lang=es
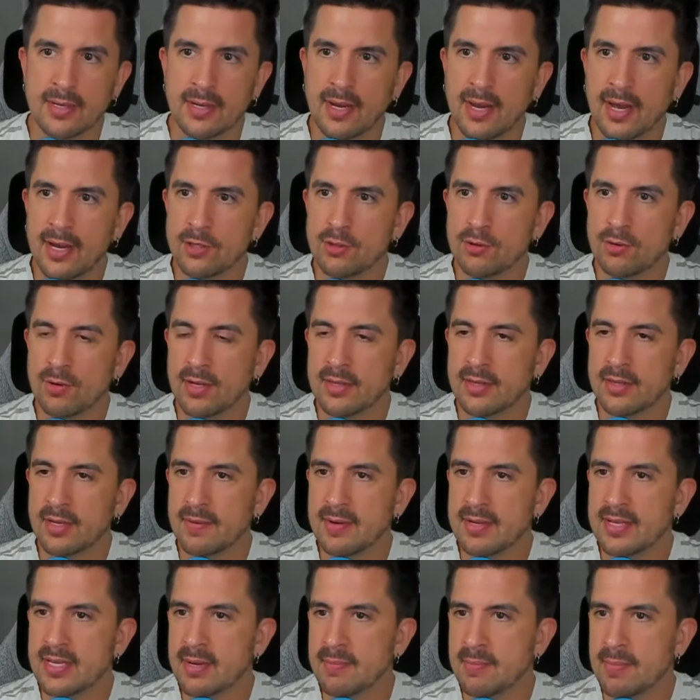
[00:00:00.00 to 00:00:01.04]
Que ha hecho una
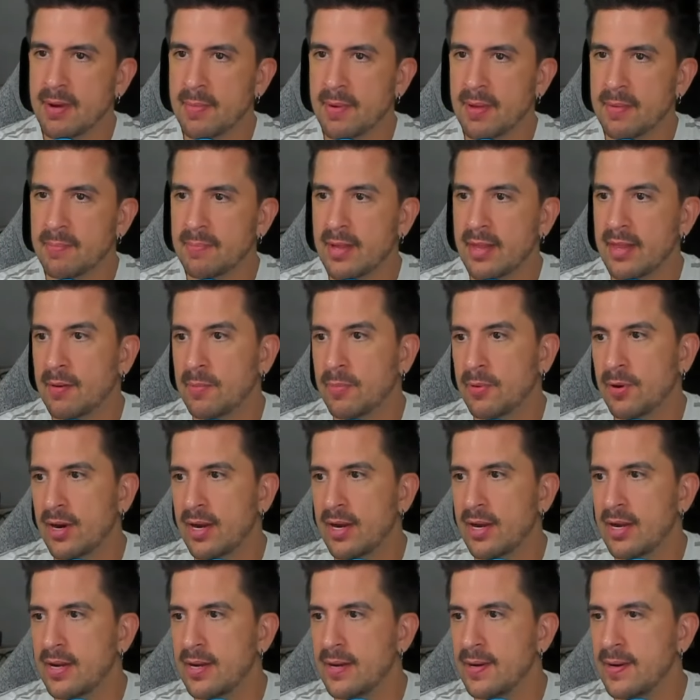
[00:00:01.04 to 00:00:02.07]
entrevista y me ha, dado por
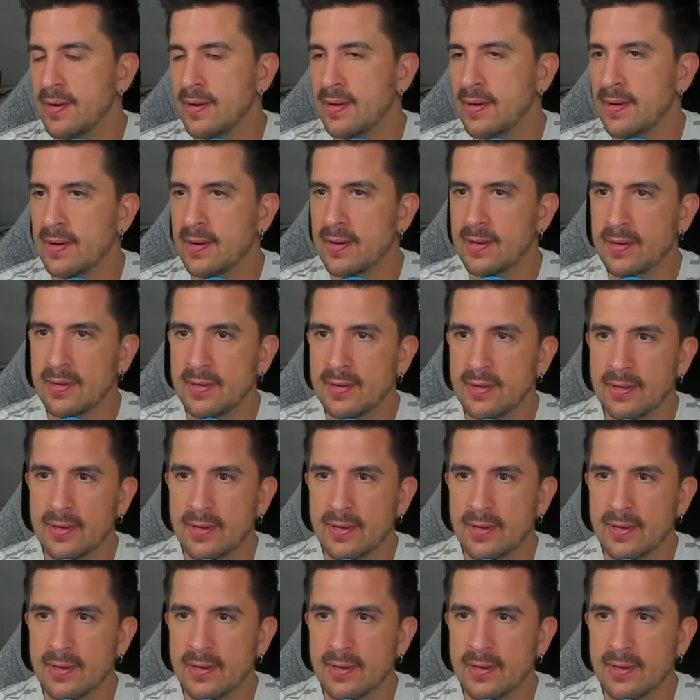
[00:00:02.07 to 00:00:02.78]
ahí